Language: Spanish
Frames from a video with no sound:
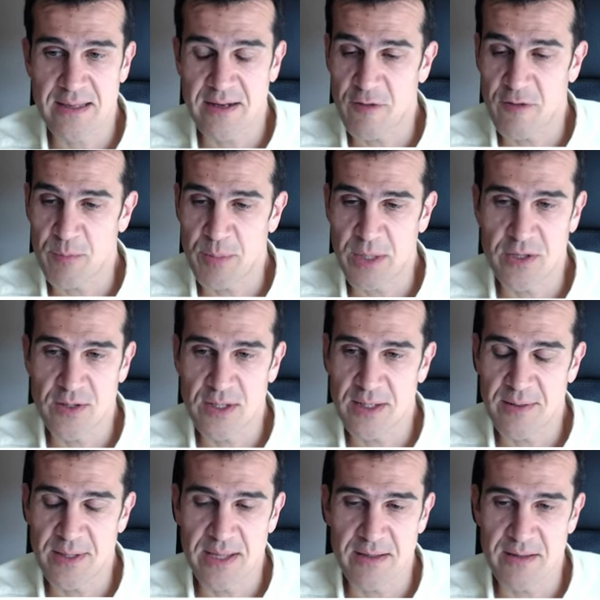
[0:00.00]
y en
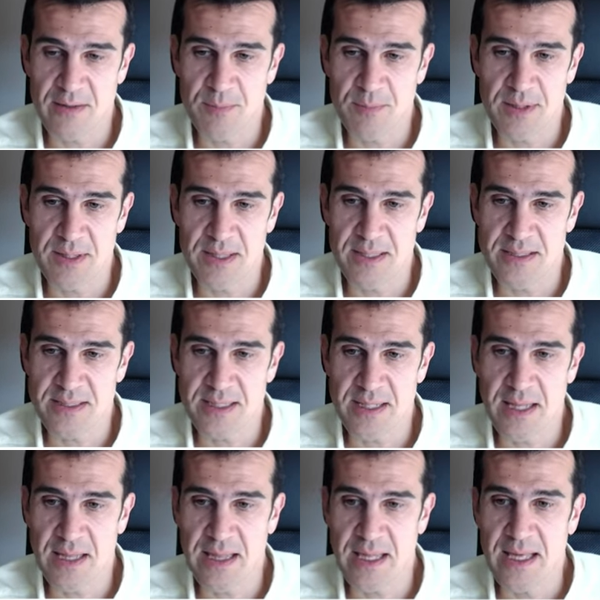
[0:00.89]
español a veces simplemente
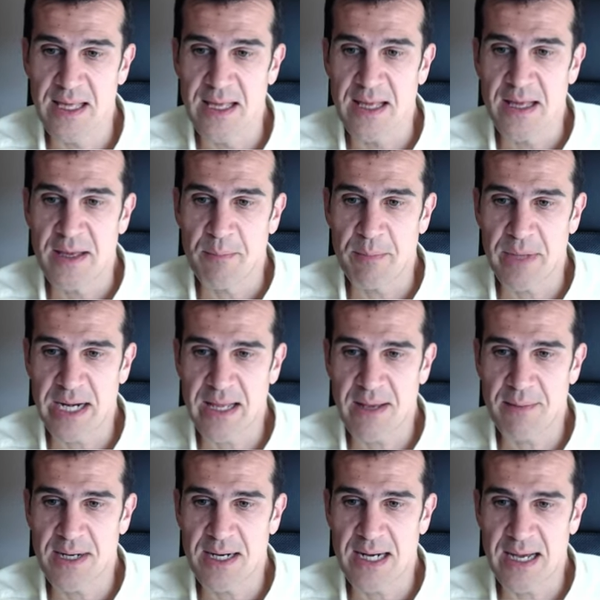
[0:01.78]
se dice
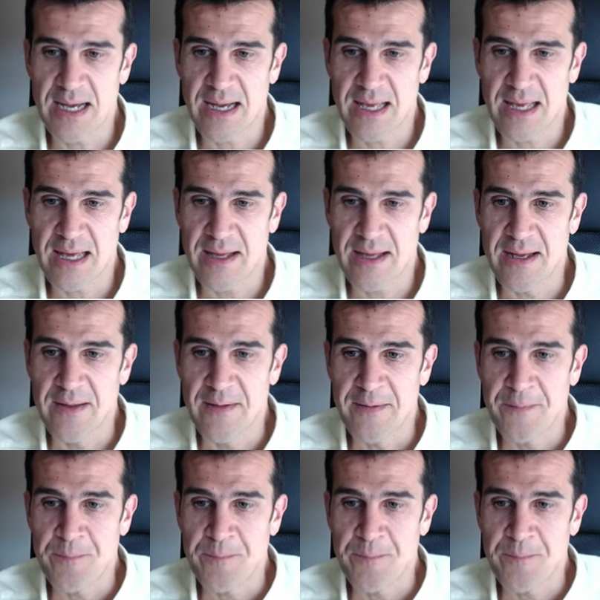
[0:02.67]
variable lagueada.